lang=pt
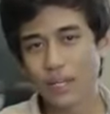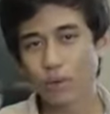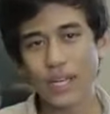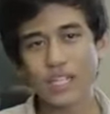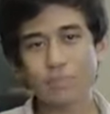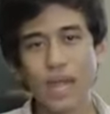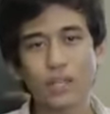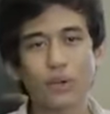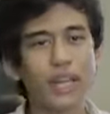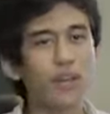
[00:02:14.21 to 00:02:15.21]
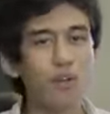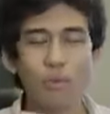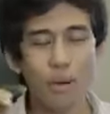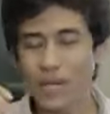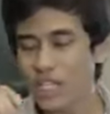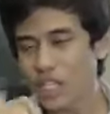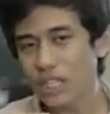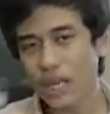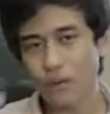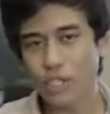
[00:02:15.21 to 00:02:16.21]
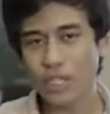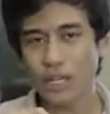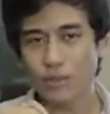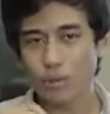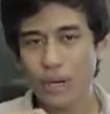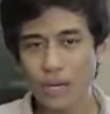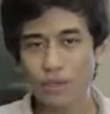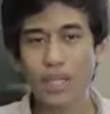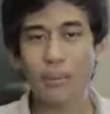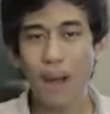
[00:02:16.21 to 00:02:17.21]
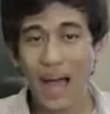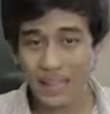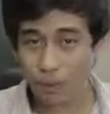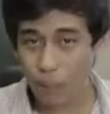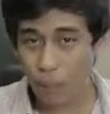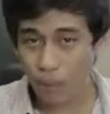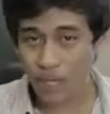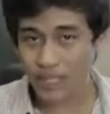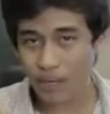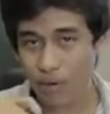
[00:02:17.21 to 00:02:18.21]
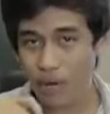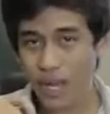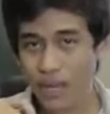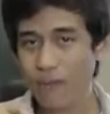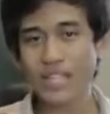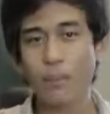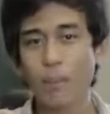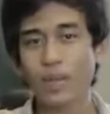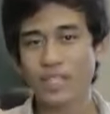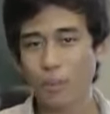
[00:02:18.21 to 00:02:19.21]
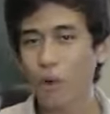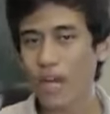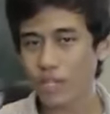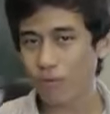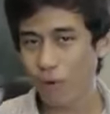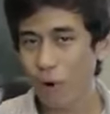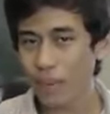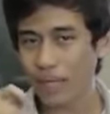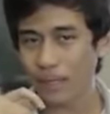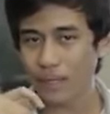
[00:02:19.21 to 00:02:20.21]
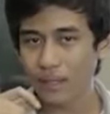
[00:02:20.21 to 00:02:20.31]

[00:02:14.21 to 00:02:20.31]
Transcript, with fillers: que não respeitam em nenhuma medida os direitos humanos, que matam a população, que fazem a população morrer de fome,